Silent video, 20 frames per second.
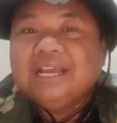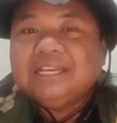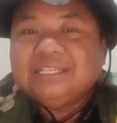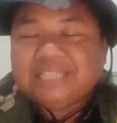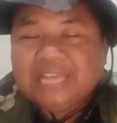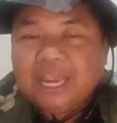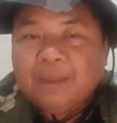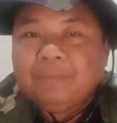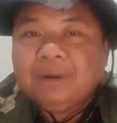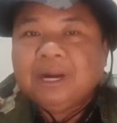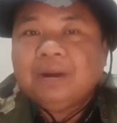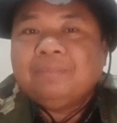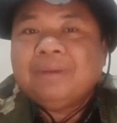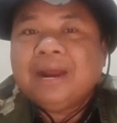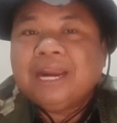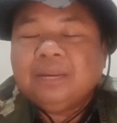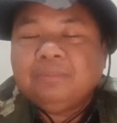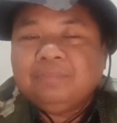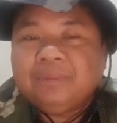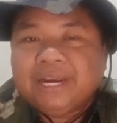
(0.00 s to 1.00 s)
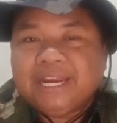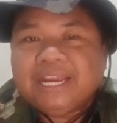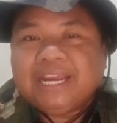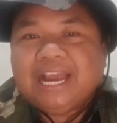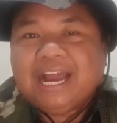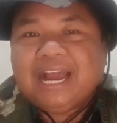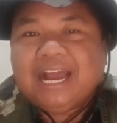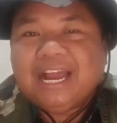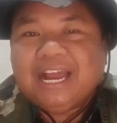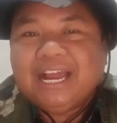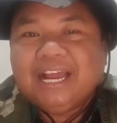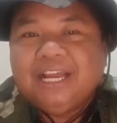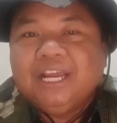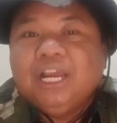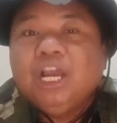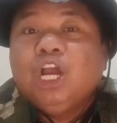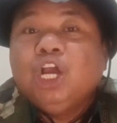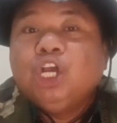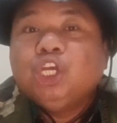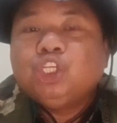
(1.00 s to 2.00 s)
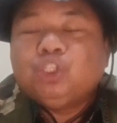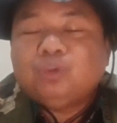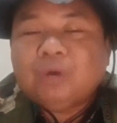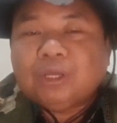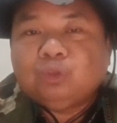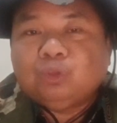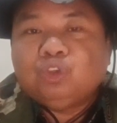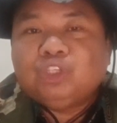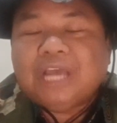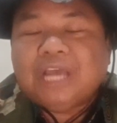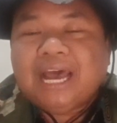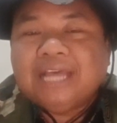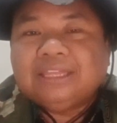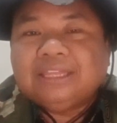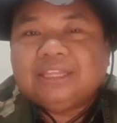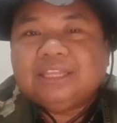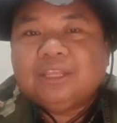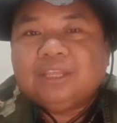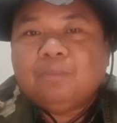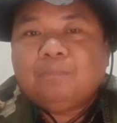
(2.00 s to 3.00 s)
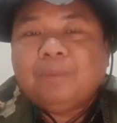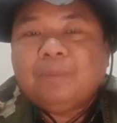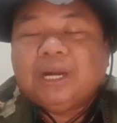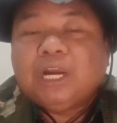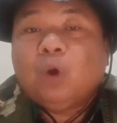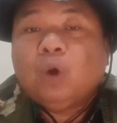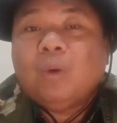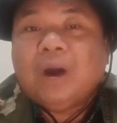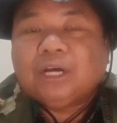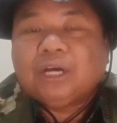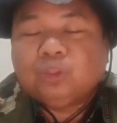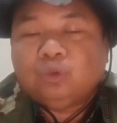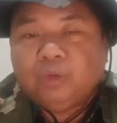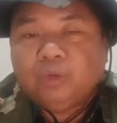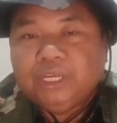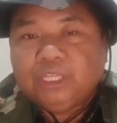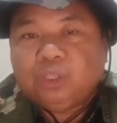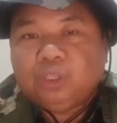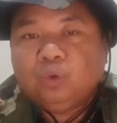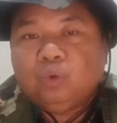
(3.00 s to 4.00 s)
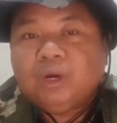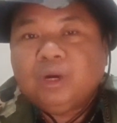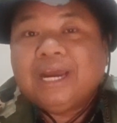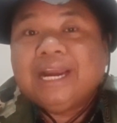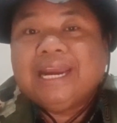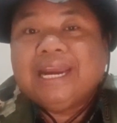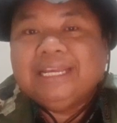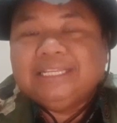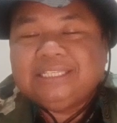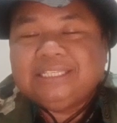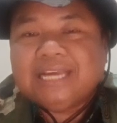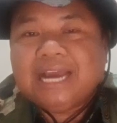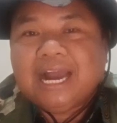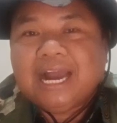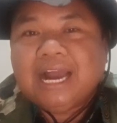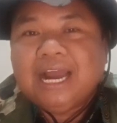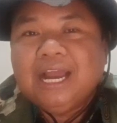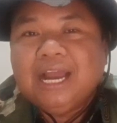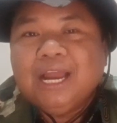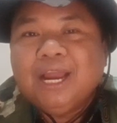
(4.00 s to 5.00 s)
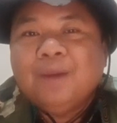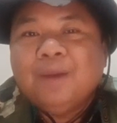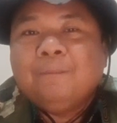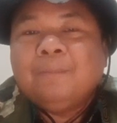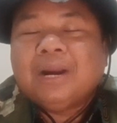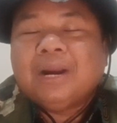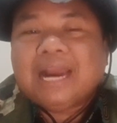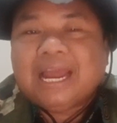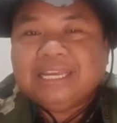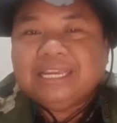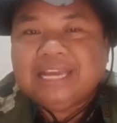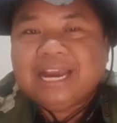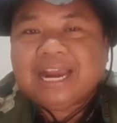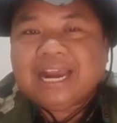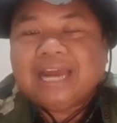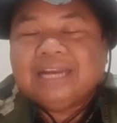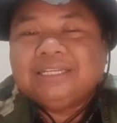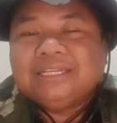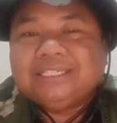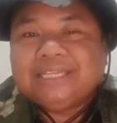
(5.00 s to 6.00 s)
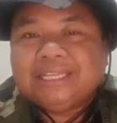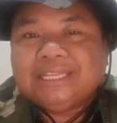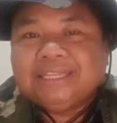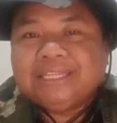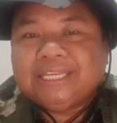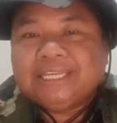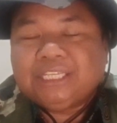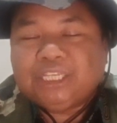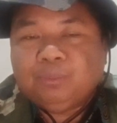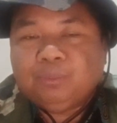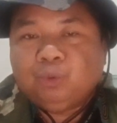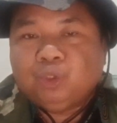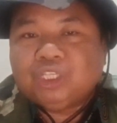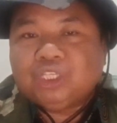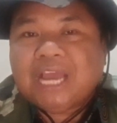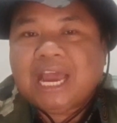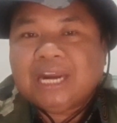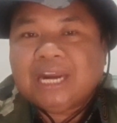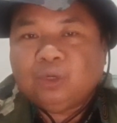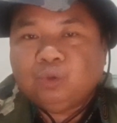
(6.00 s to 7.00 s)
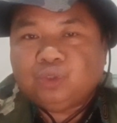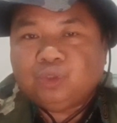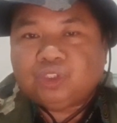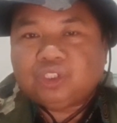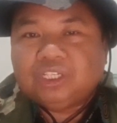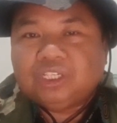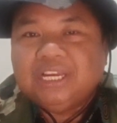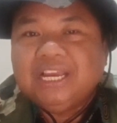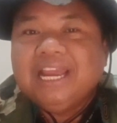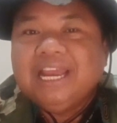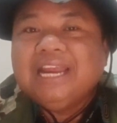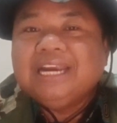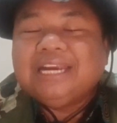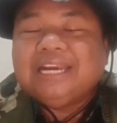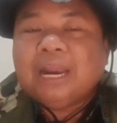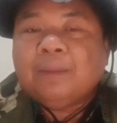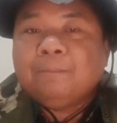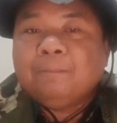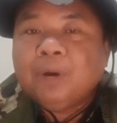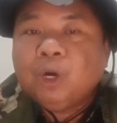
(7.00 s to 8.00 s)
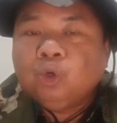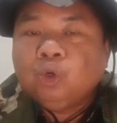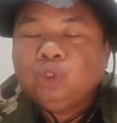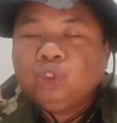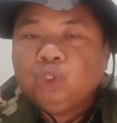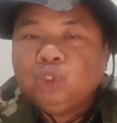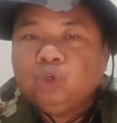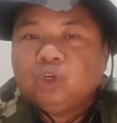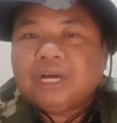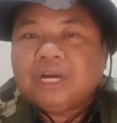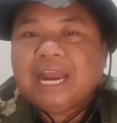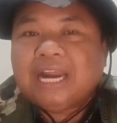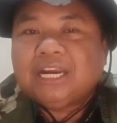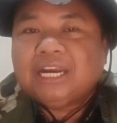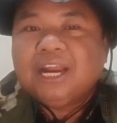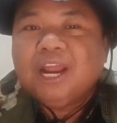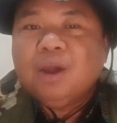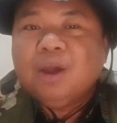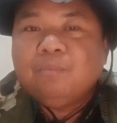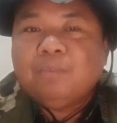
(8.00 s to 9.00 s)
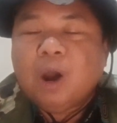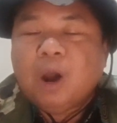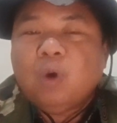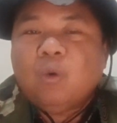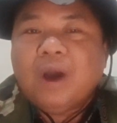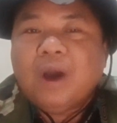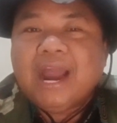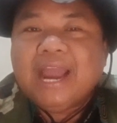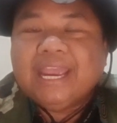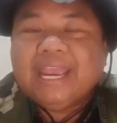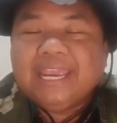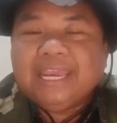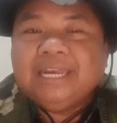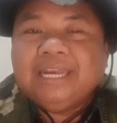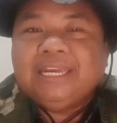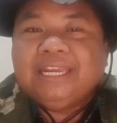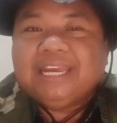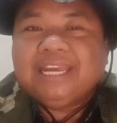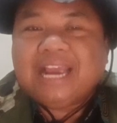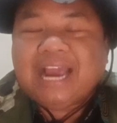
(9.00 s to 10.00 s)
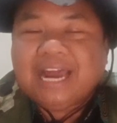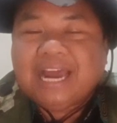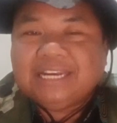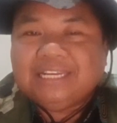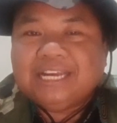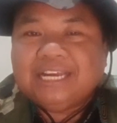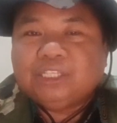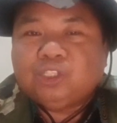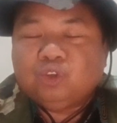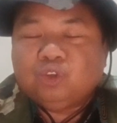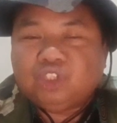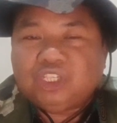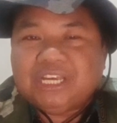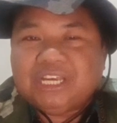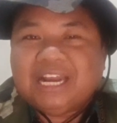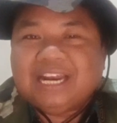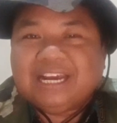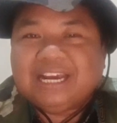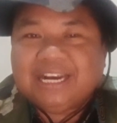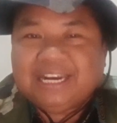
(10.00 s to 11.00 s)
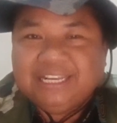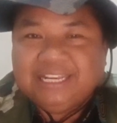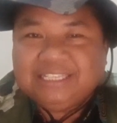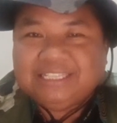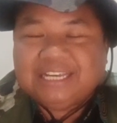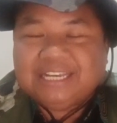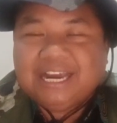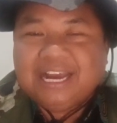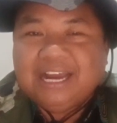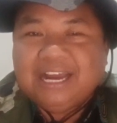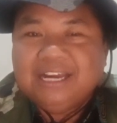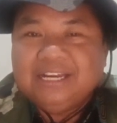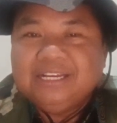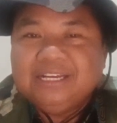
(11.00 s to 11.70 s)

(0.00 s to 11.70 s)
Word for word: Saya menemani mereka. Suatu saat pada waktu itu gereja merayakan Sentesimus Anus dan menunjukkan bahwa ini karya sosial gereja.